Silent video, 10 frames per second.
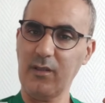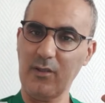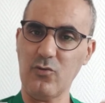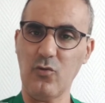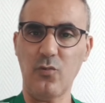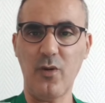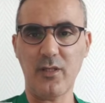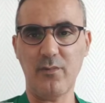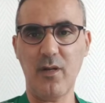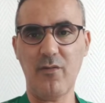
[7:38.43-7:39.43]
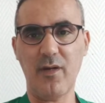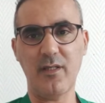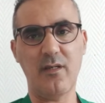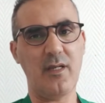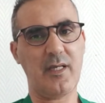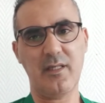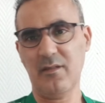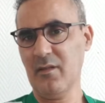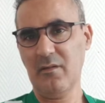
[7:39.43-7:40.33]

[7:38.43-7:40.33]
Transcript: يديروا الباز بلا فائده ولكن